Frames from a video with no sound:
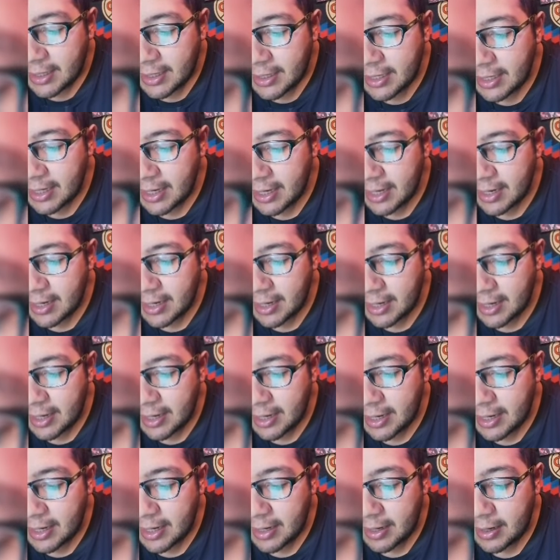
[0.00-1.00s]
quien
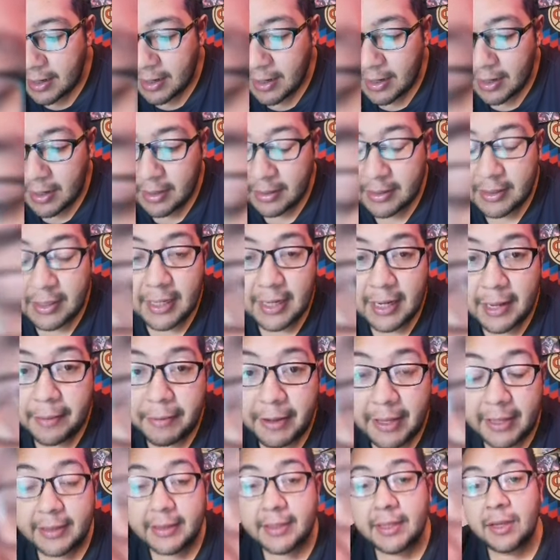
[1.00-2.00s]
eh, tiene
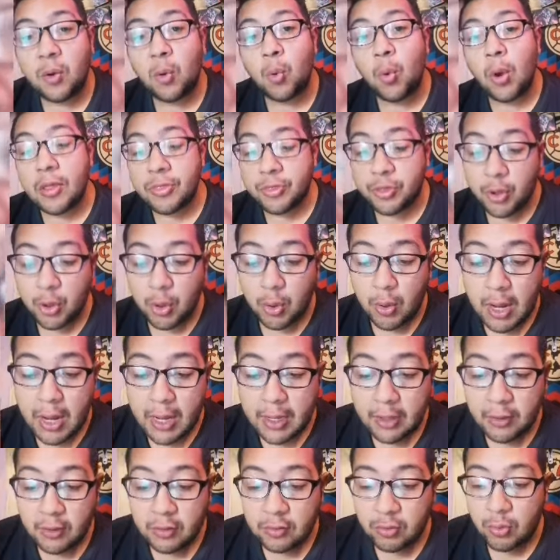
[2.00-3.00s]
24
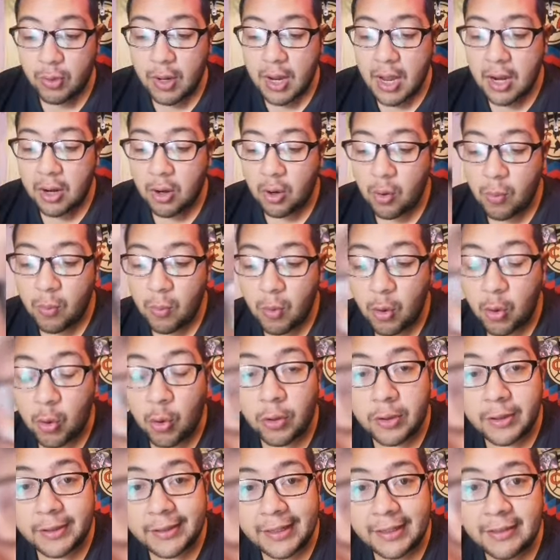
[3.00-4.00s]
años, juega como
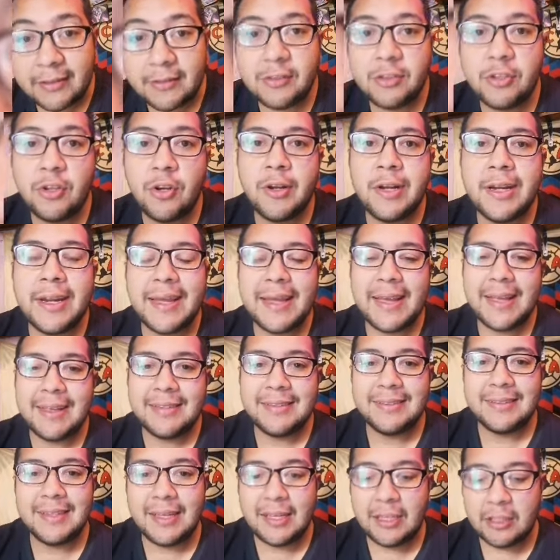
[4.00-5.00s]
contención,
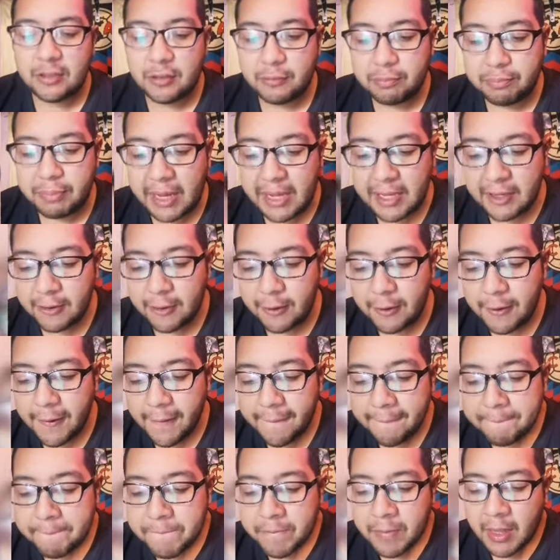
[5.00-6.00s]
es
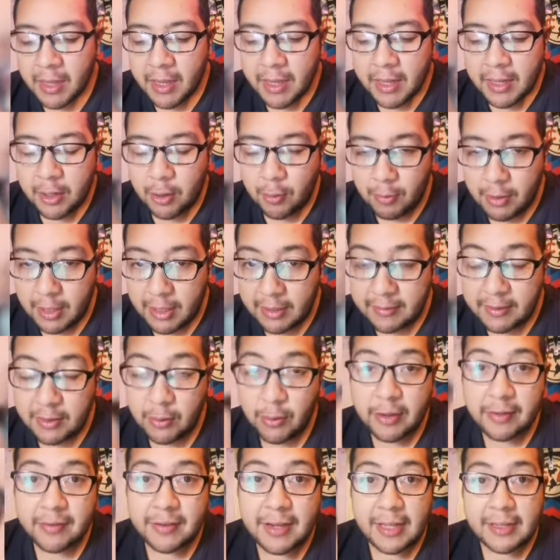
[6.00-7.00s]
español, como les
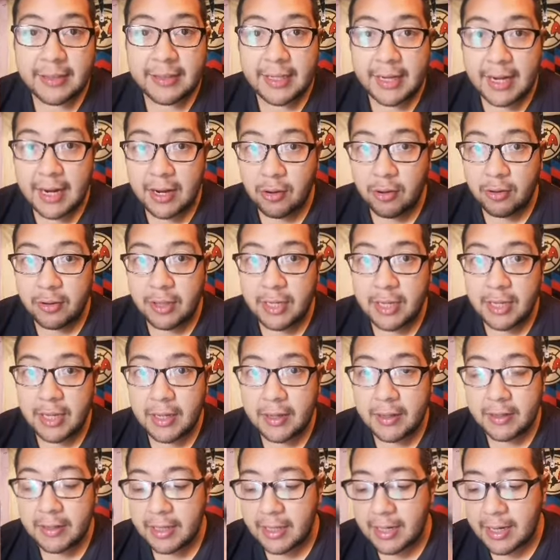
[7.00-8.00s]
digo es canterano
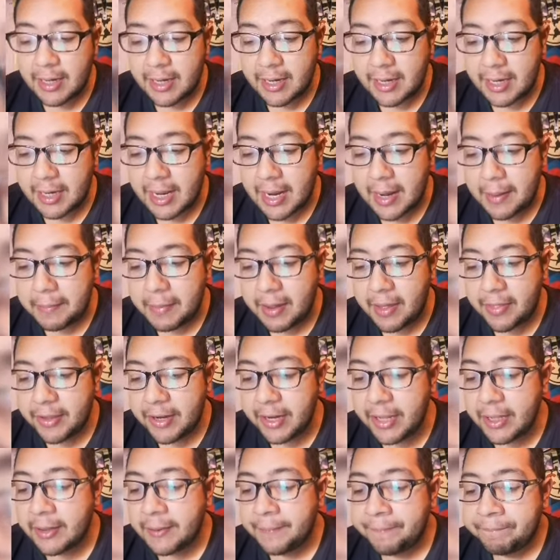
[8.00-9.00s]
del Real
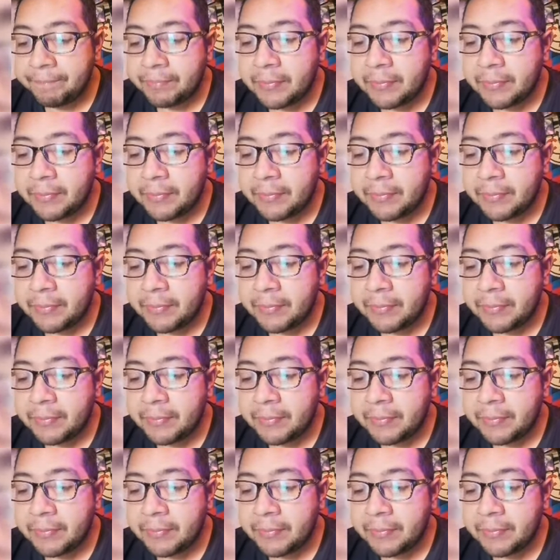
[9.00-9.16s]
Madrid.